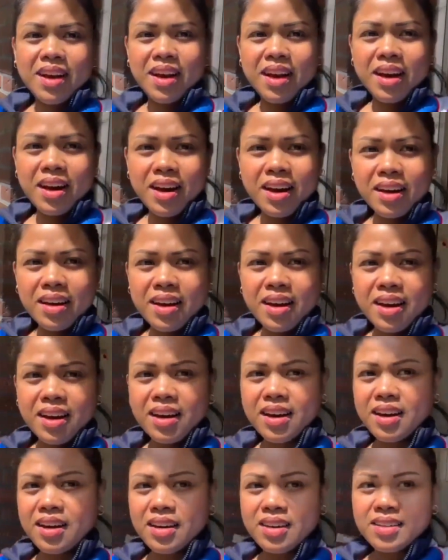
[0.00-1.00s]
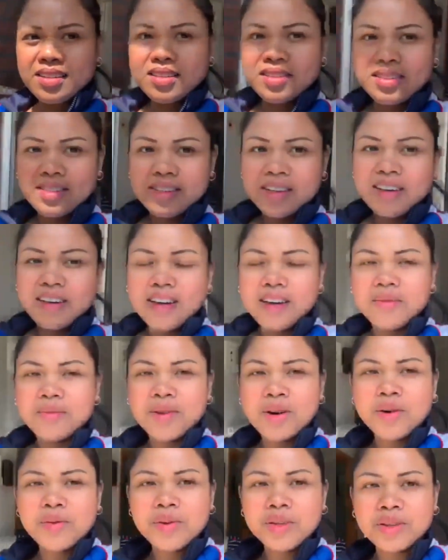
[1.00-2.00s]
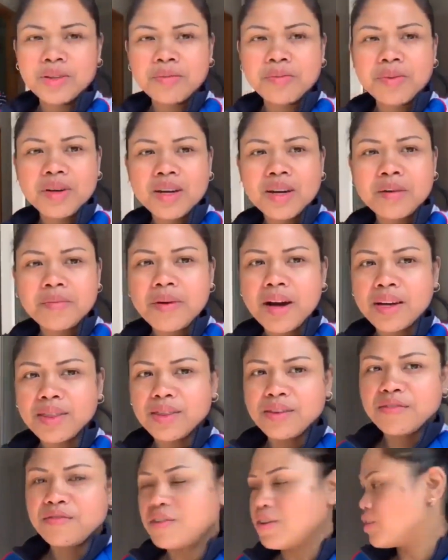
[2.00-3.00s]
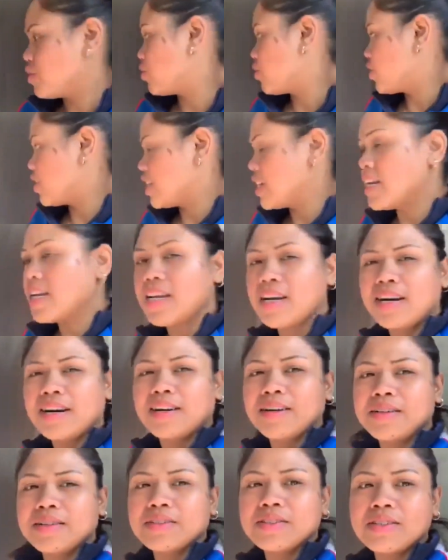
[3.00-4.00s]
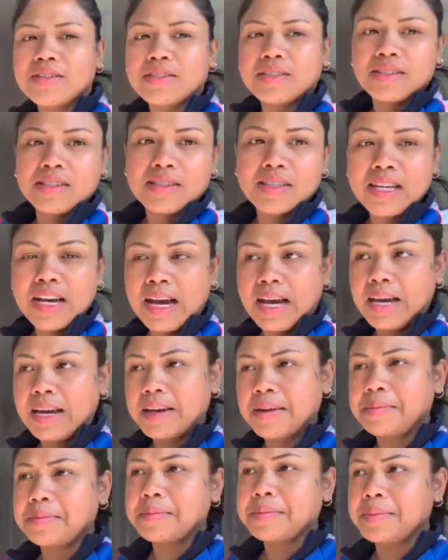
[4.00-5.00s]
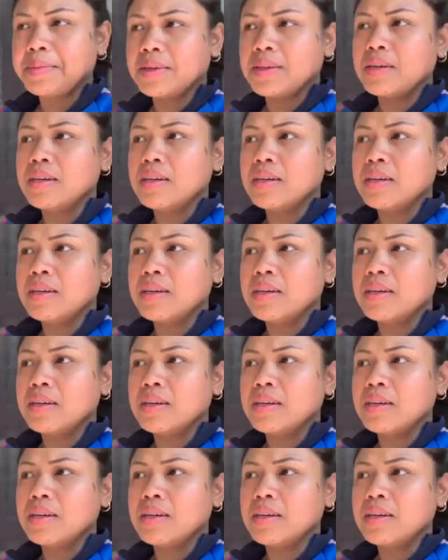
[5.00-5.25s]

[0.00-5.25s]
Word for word: Hi guys! I'm going to pick up Ate Victoria now. It's time.